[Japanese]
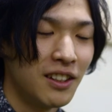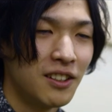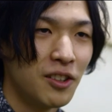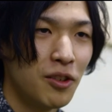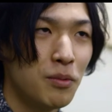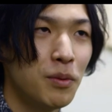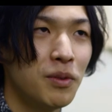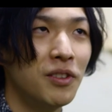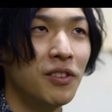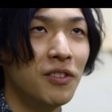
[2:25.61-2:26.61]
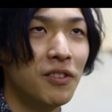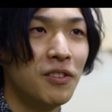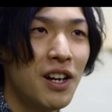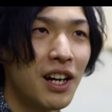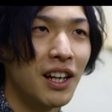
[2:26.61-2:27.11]
その部分
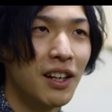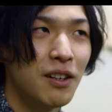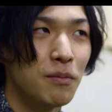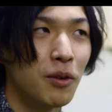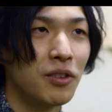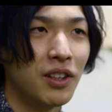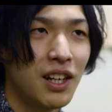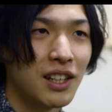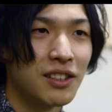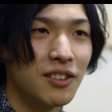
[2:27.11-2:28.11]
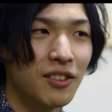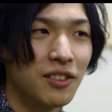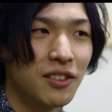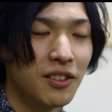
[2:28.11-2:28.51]
は僕がその